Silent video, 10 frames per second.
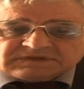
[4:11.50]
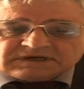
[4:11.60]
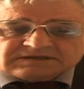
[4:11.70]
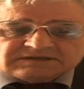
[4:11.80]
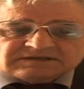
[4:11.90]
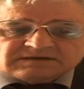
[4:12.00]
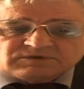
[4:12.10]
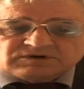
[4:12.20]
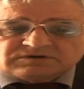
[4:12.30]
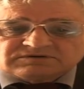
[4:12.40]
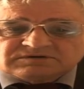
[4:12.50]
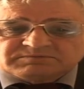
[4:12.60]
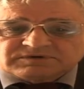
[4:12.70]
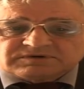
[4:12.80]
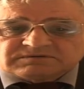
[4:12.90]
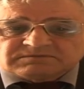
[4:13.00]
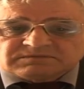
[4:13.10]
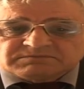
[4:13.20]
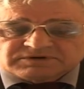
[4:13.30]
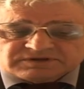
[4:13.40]
trasy samolotu i potem
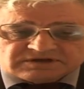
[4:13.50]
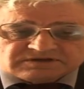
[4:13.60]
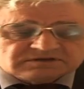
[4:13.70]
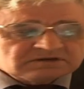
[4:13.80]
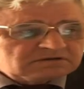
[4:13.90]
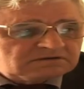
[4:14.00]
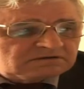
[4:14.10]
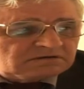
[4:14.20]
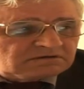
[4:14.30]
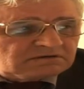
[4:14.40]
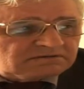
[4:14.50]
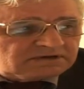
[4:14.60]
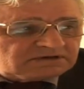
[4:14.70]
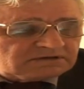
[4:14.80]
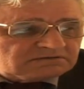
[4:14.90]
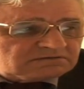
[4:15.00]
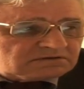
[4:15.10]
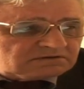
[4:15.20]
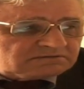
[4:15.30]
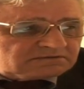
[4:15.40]
podejścia do lądowania
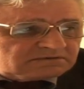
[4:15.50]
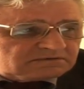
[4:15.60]
służą